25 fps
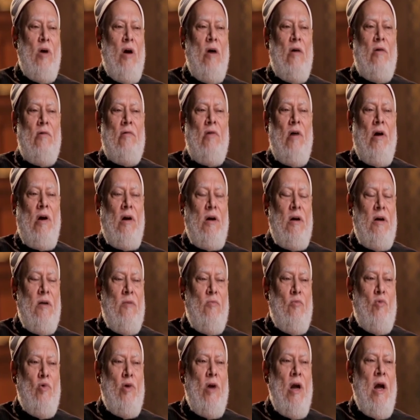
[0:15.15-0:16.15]
يا
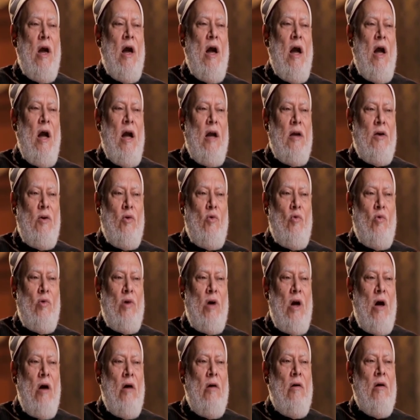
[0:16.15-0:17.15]
رحيم يا
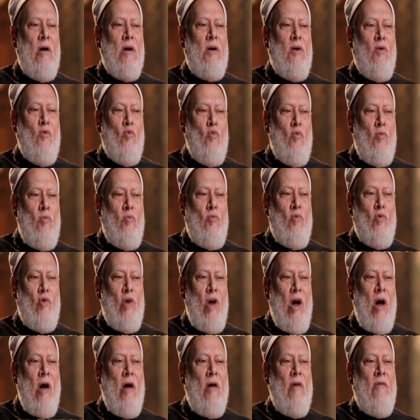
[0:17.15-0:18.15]
حي يا قيوم
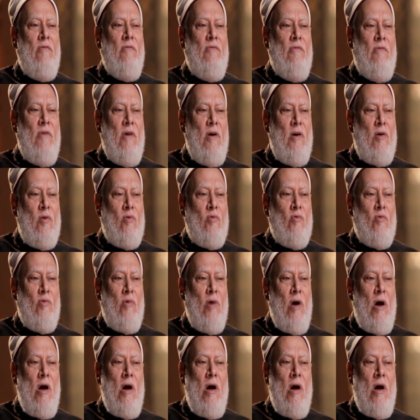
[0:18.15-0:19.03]
يا غفار